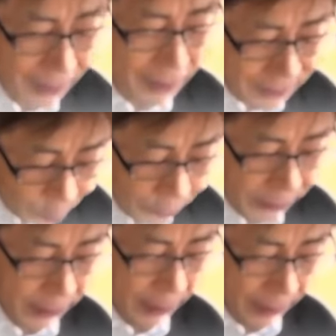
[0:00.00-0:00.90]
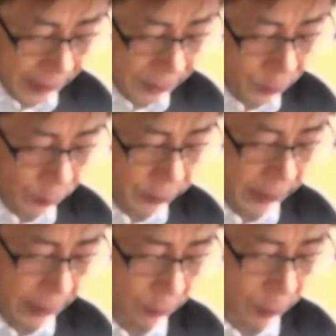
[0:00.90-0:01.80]
引き寄せられてくるも
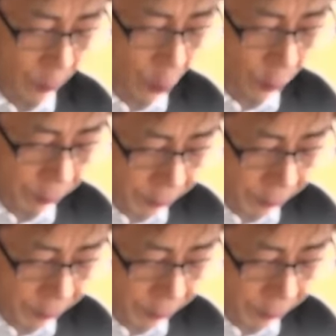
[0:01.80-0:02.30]
のはなかっ